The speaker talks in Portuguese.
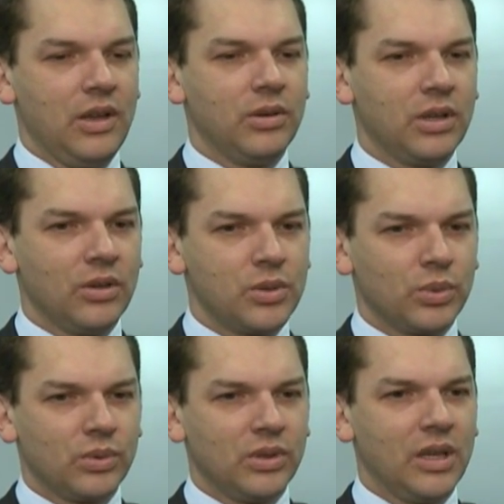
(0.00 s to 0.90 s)
E o que nós
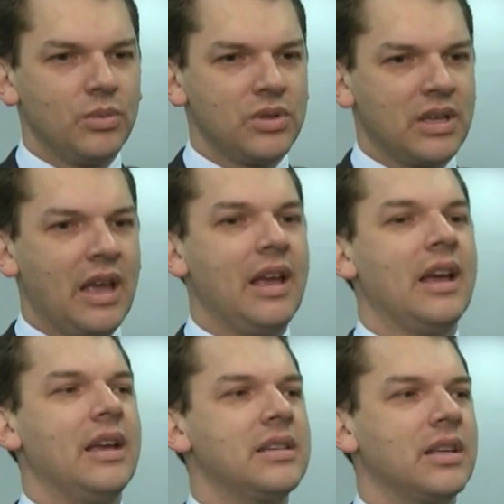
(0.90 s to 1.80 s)
procuramos é
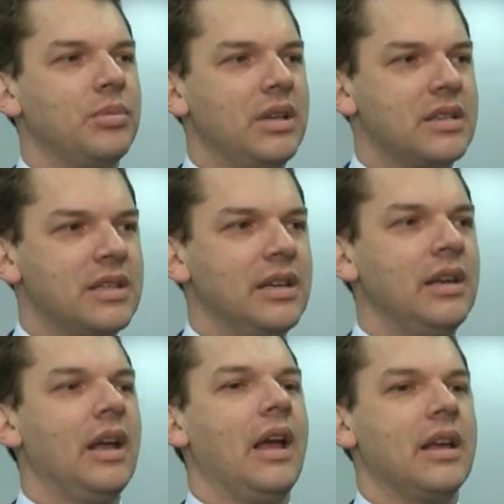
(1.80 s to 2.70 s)
restabelecer
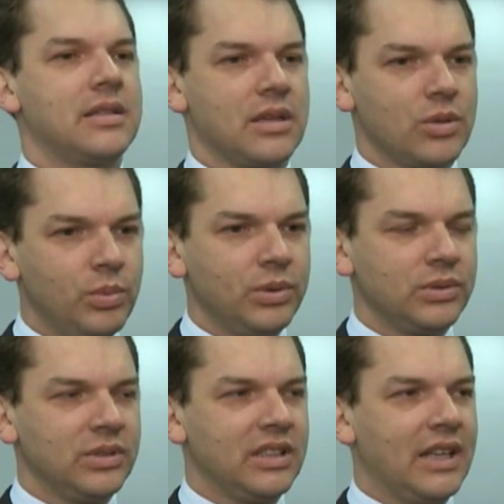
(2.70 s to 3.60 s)
essas
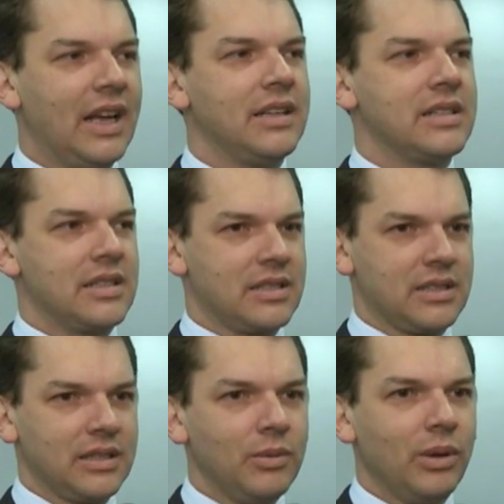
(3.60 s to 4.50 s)
oportunidades,
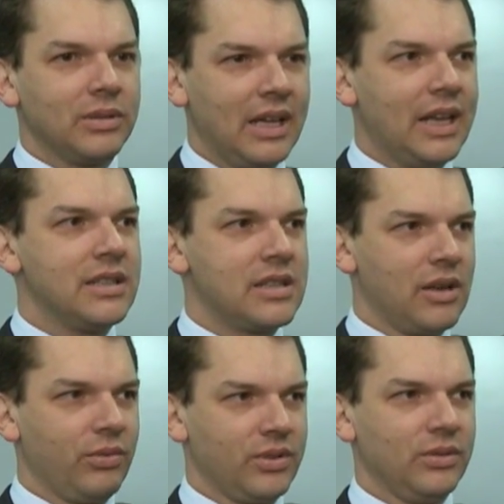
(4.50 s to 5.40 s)
essas igualdades
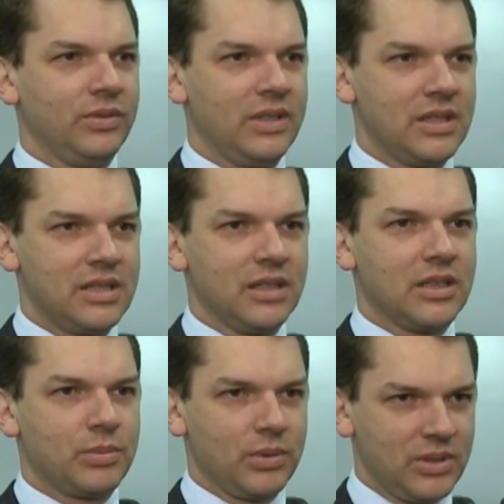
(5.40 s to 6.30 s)
que são
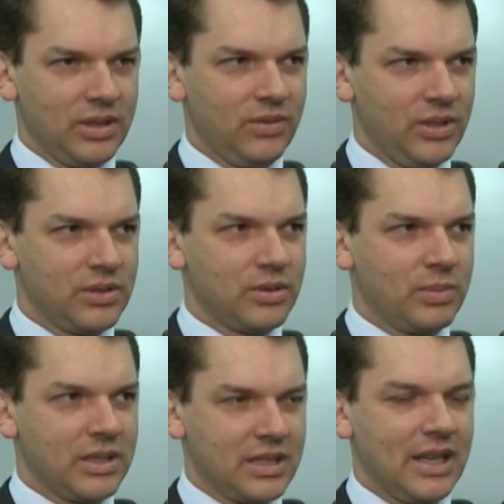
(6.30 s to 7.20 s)
oferecidas pelos serviços
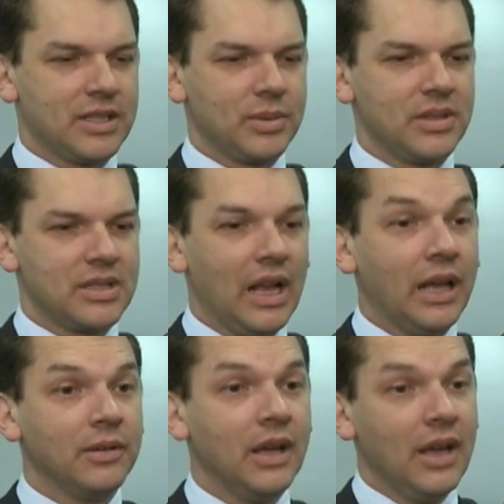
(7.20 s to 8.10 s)
prestados pelo
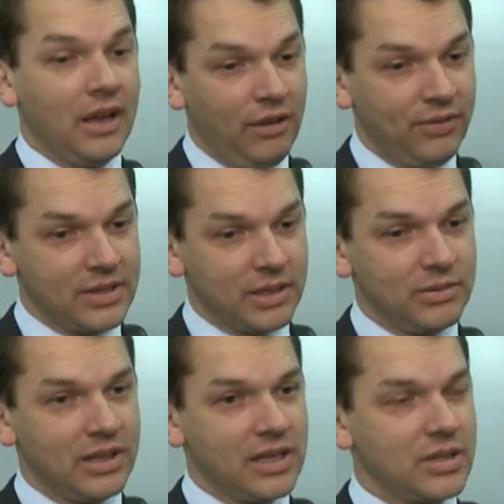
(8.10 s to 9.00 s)
Estado e fazer
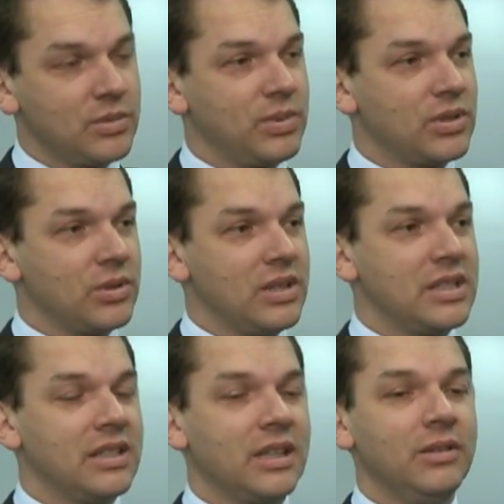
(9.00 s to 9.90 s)
com que essas pessoas,
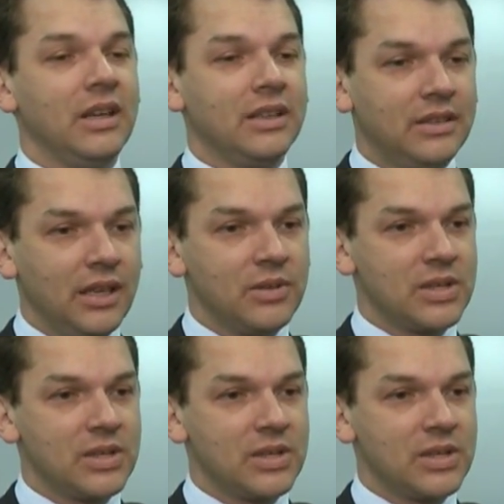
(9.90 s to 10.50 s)
então, tenham